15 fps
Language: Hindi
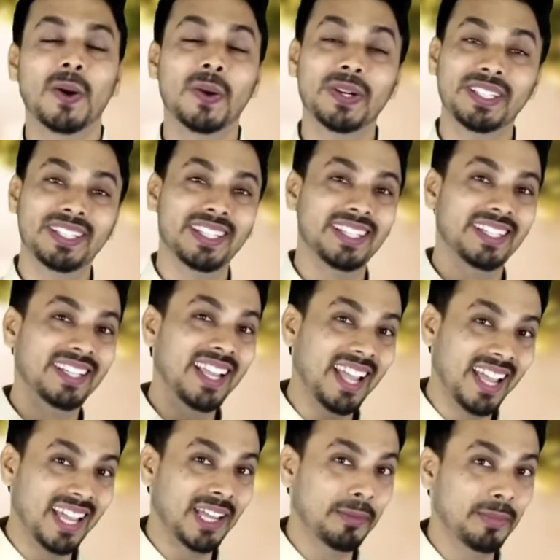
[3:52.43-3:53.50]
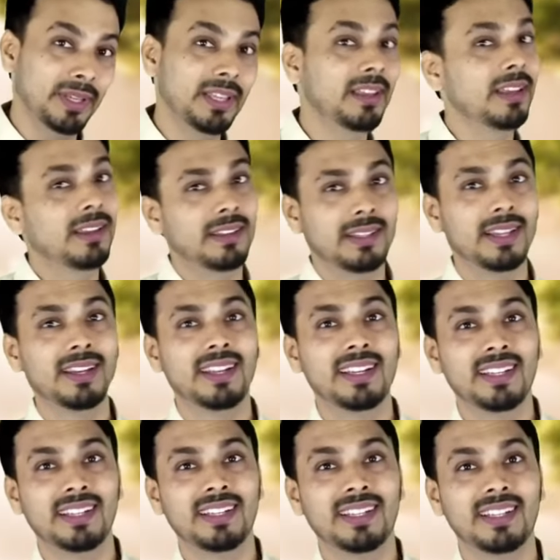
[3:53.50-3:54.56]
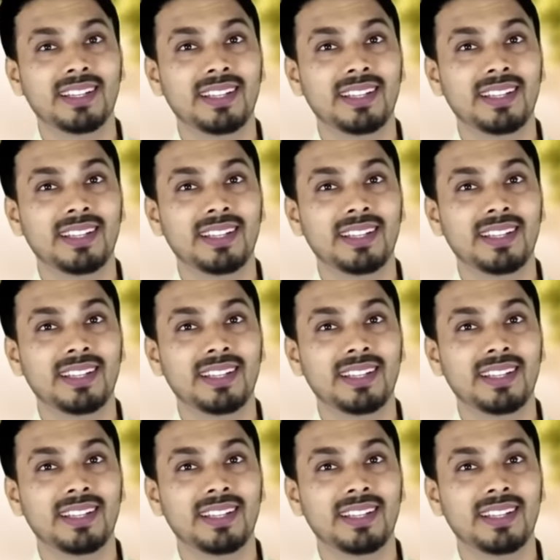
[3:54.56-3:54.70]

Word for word: और देनी है भी या नहीं